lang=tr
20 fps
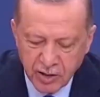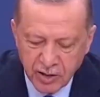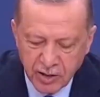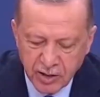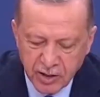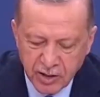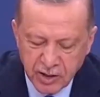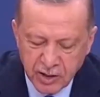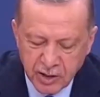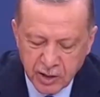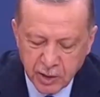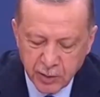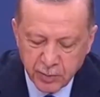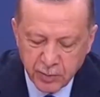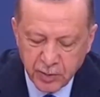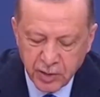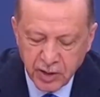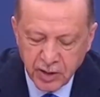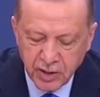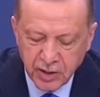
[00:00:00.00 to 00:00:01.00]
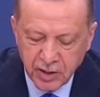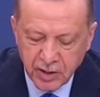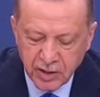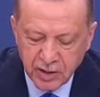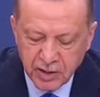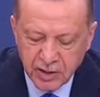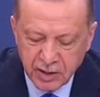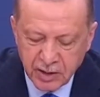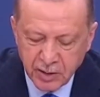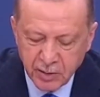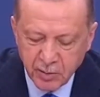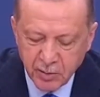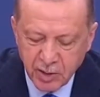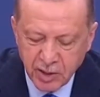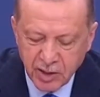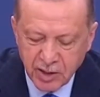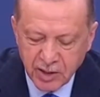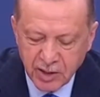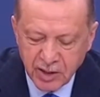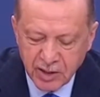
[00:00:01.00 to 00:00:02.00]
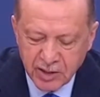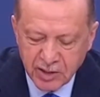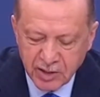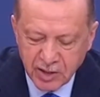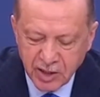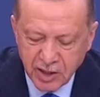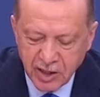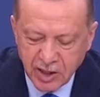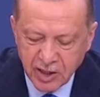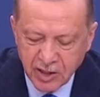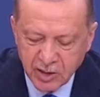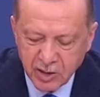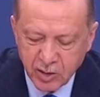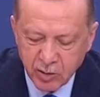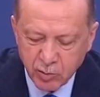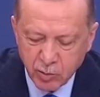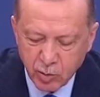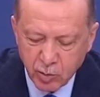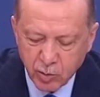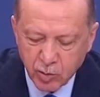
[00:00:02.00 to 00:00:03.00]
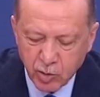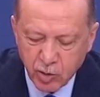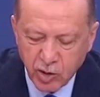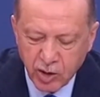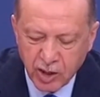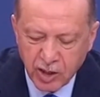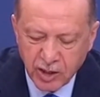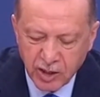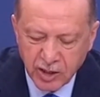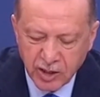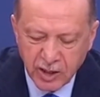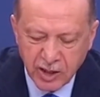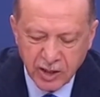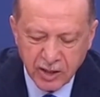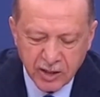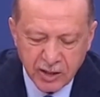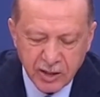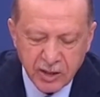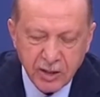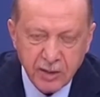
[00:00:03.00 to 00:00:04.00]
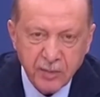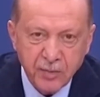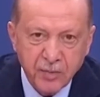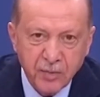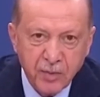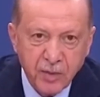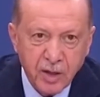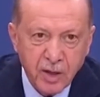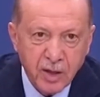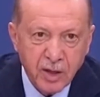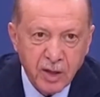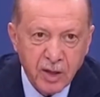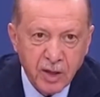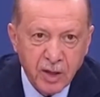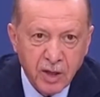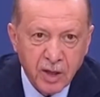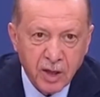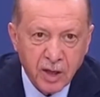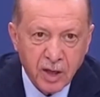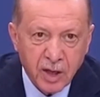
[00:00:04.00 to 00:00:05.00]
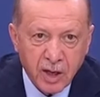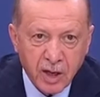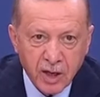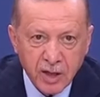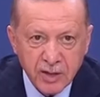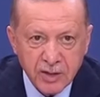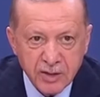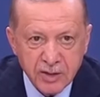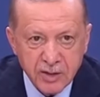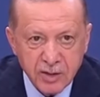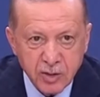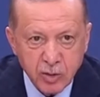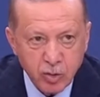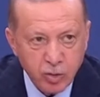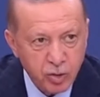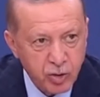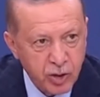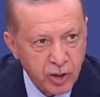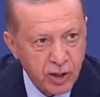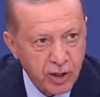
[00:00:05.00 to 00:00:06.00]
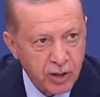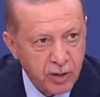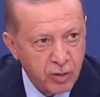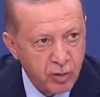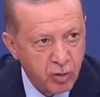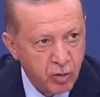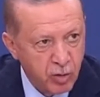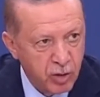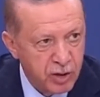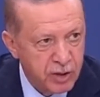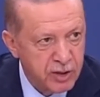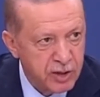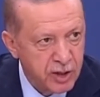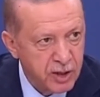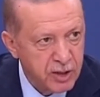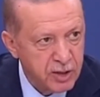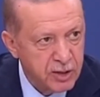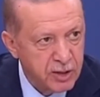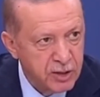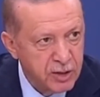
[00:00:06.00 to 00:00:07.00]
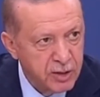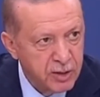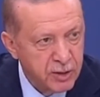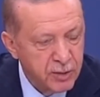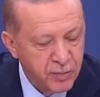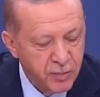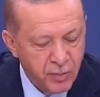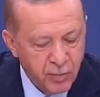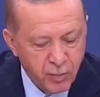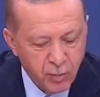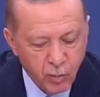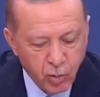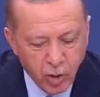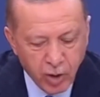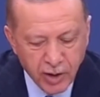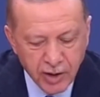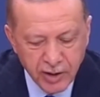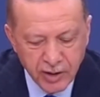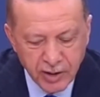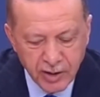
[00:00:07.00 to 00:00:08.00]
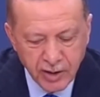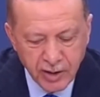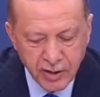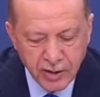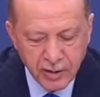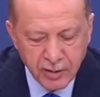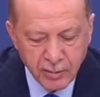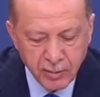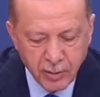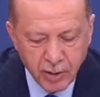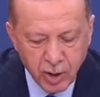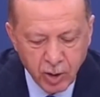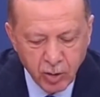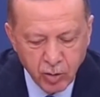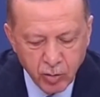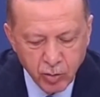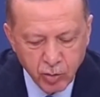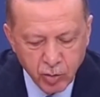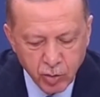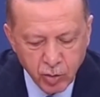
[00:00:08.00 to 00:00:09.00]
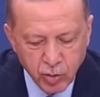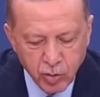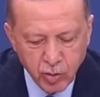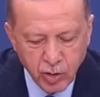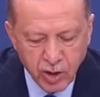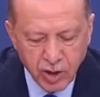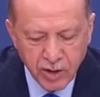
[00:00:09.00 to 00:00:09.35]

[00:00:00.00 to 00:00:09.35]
çipli kimlikle seyahatin mümkün hale geldiği 6. ülke olacak. Bu arada malum dün aynı